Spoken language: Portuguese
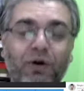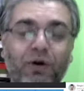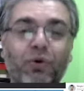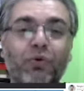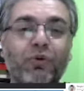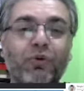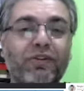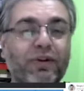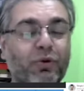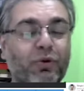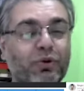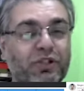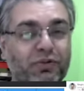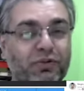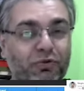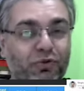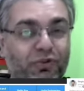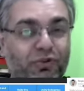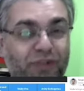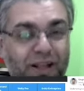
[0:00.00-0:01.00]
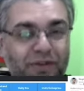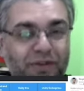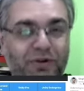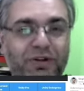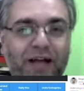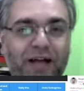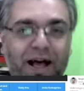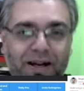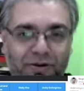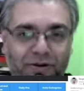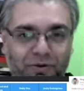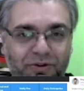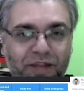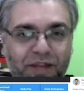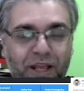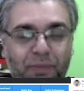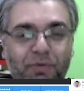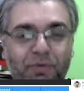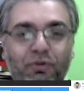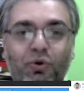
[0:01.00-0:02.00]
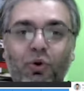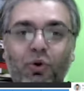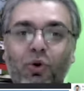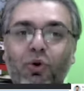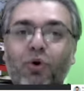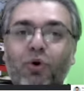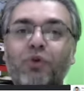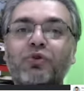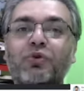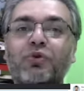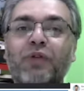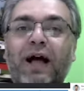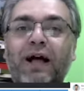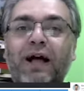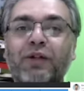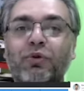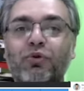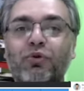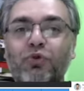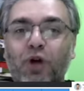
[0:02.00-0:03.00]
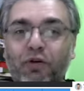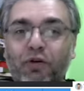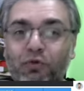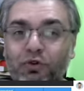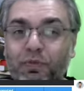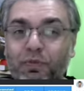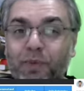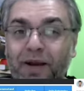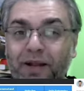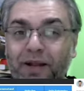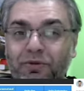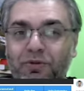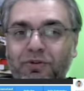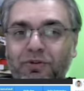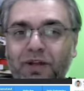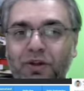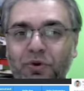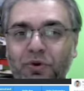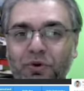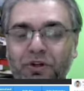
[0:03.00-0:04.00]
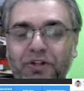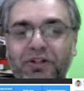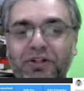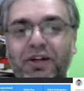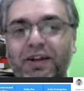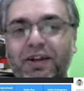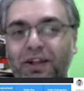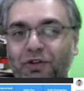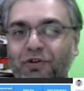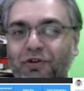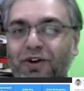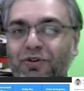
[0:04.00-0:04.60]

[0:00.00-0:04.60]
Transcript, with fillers: um executivo sênior da área dos games, colocou de um lado os novos preços da Unity e fez o